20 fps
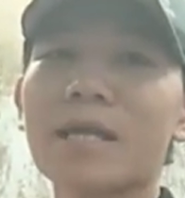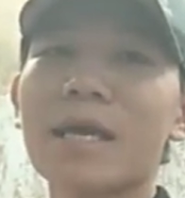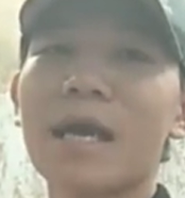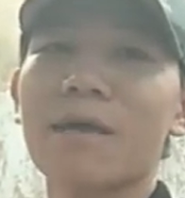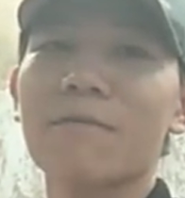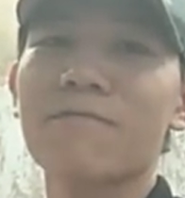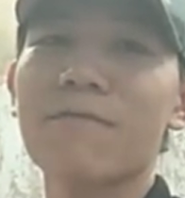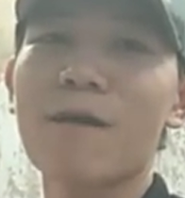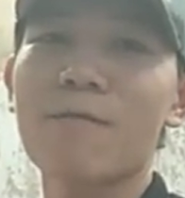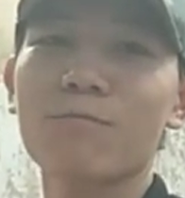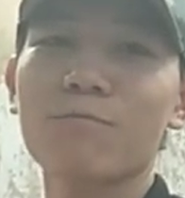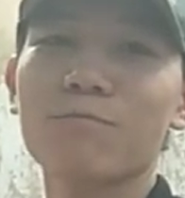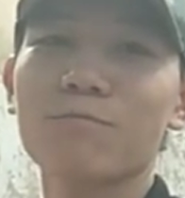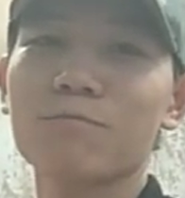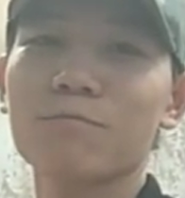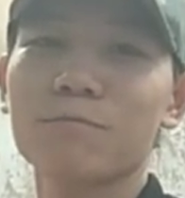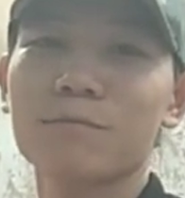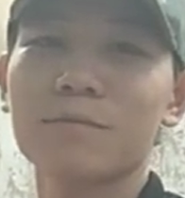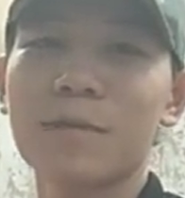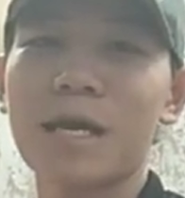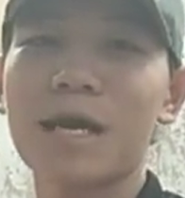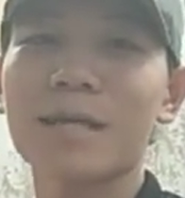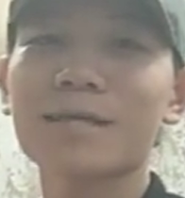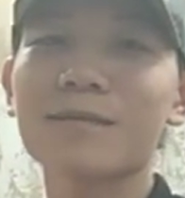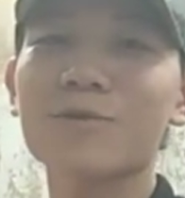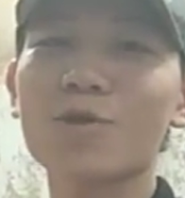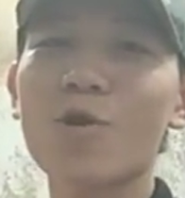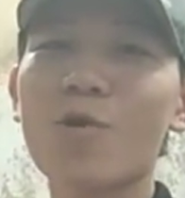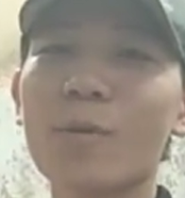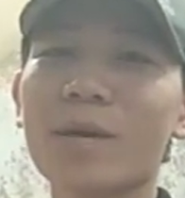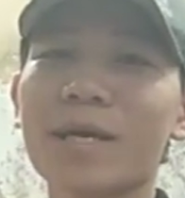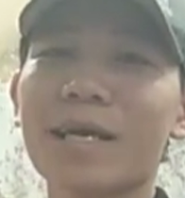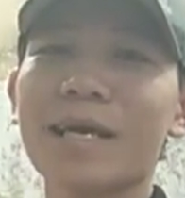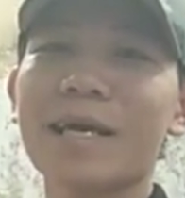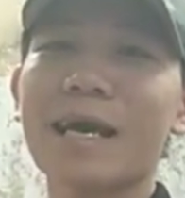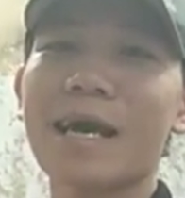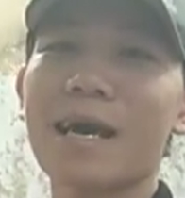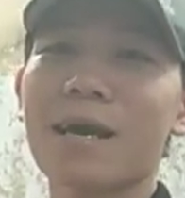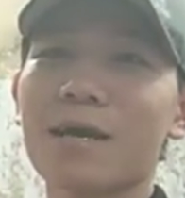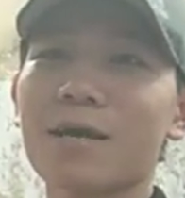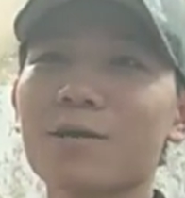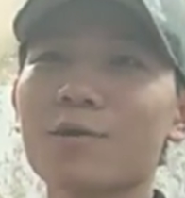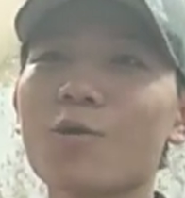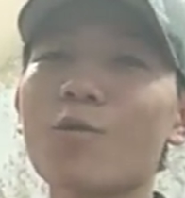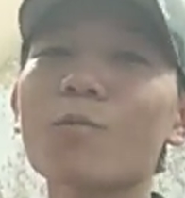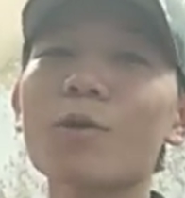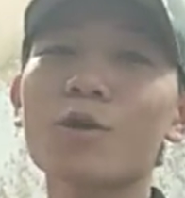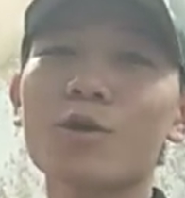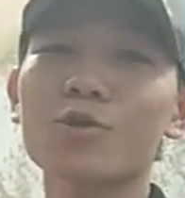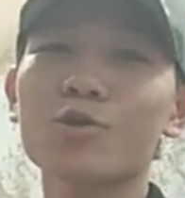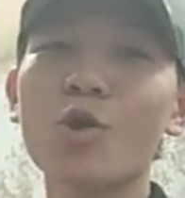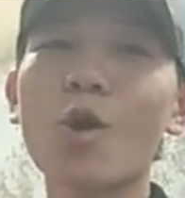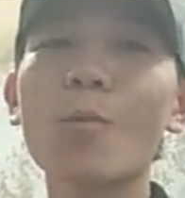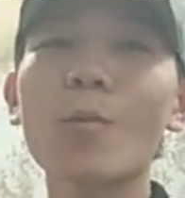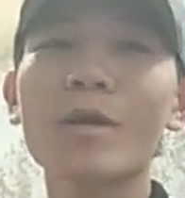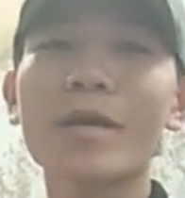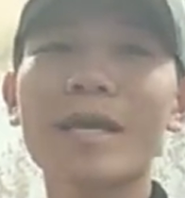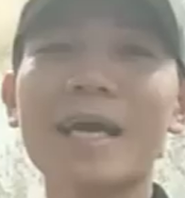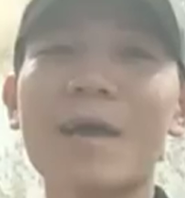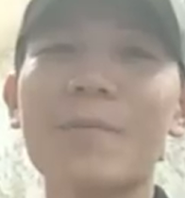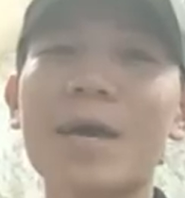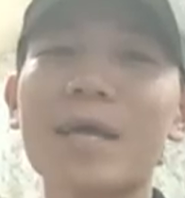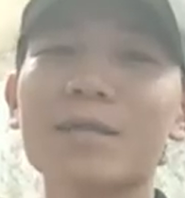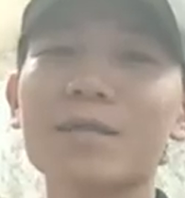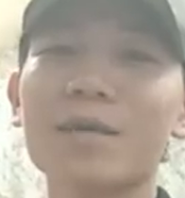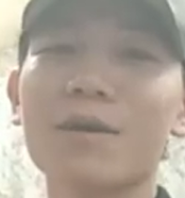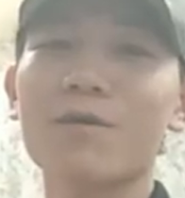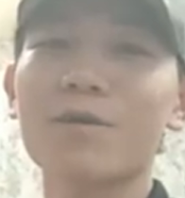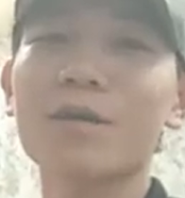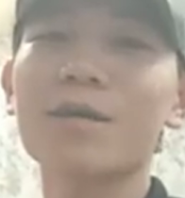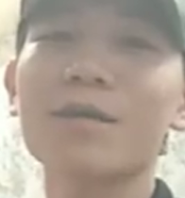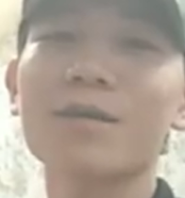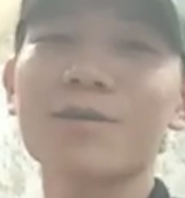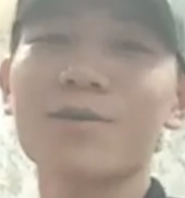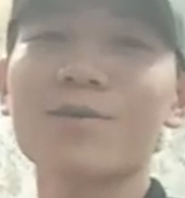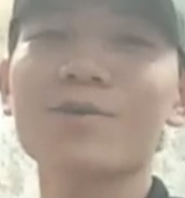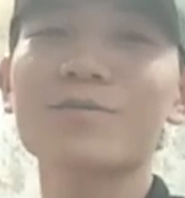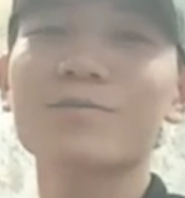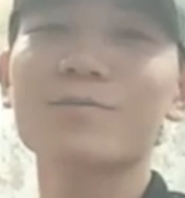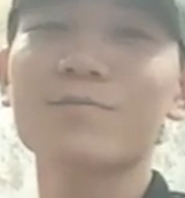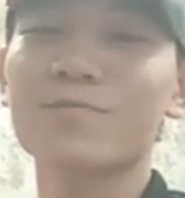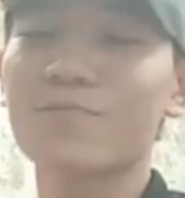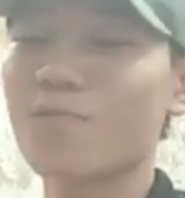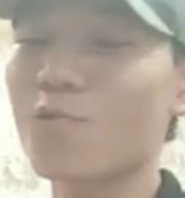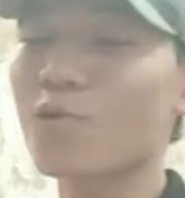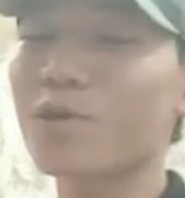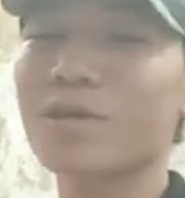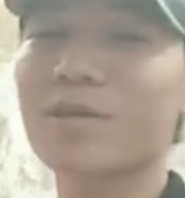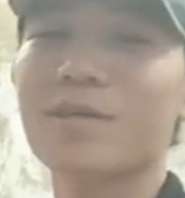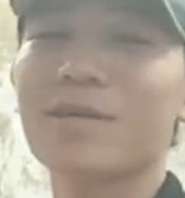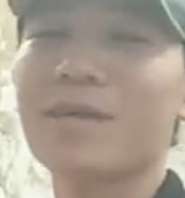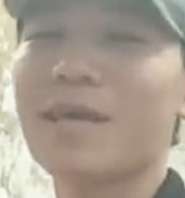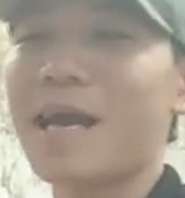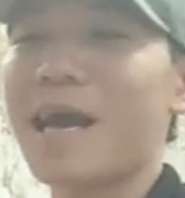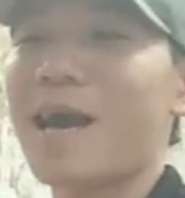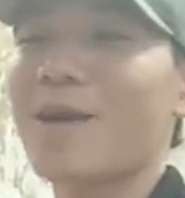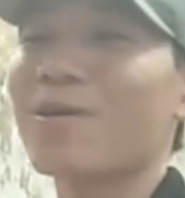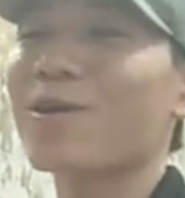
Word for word: đi hải phòng ăn cơm ăn ghẹ cũng là con tôm con ghẹ ăn nhiều nơi nó còn vui à